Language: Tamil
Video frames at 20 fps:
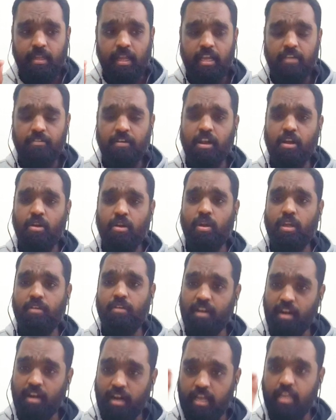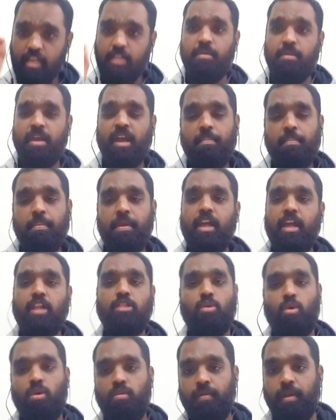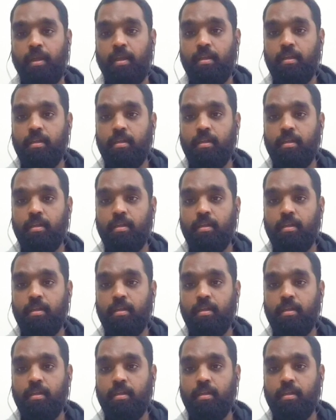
இவர்கள் இவர்களுக்கு இது மிகப்பெரிய தோல்வி